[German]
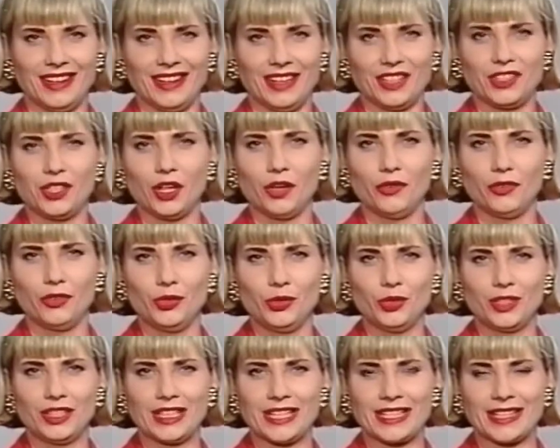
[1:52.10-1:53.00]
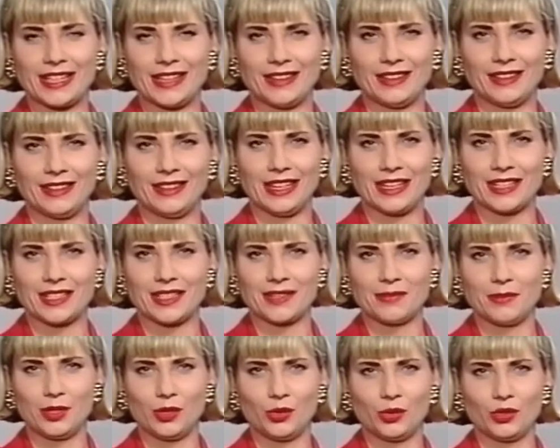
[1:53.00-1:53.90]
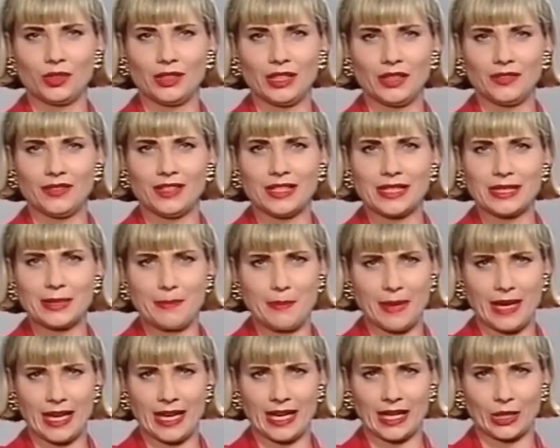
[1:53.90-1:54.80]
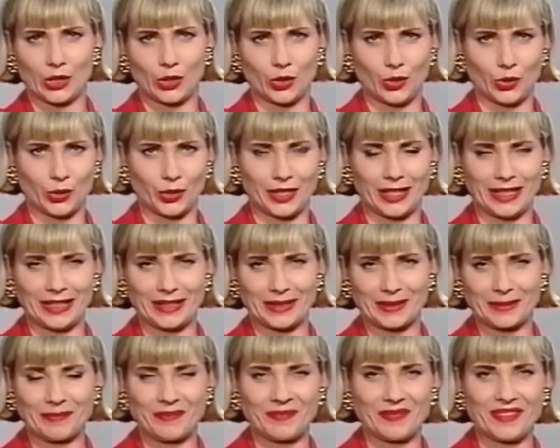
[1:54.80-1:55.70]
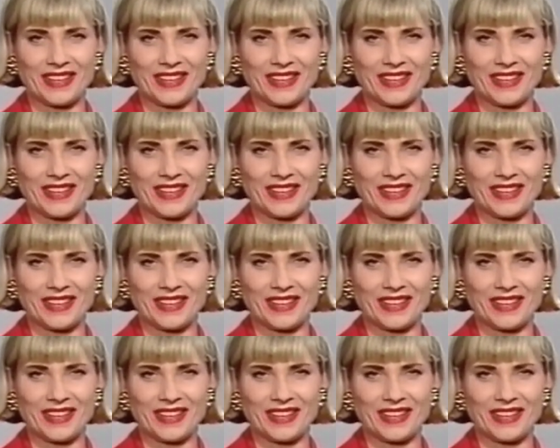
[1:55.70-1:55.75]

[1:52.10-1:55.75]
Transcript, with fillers: Ich hoffe nur, dass er in den nächsten Minuten etwas mehr Glück hat.